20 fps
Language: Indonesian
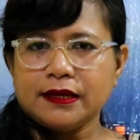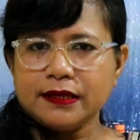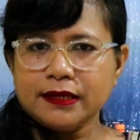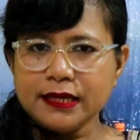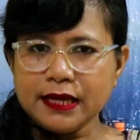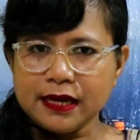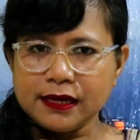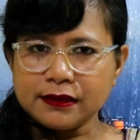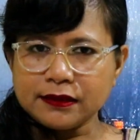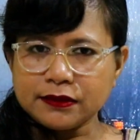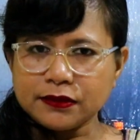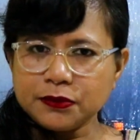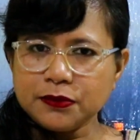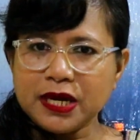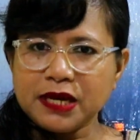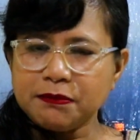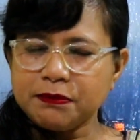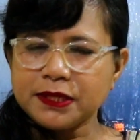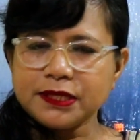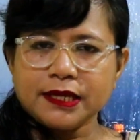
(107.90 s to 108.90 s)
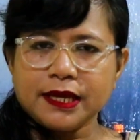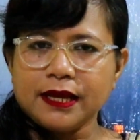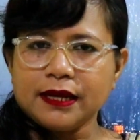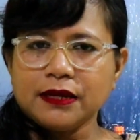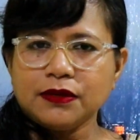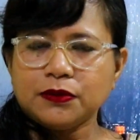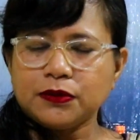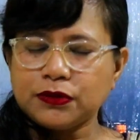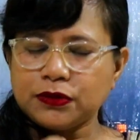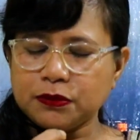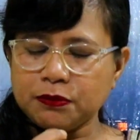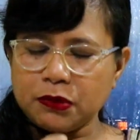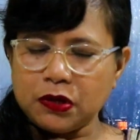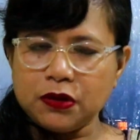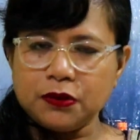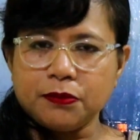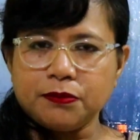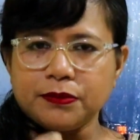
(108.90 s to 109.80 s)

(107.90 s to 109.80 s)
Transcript: yang Tuhan percayakan untuk mau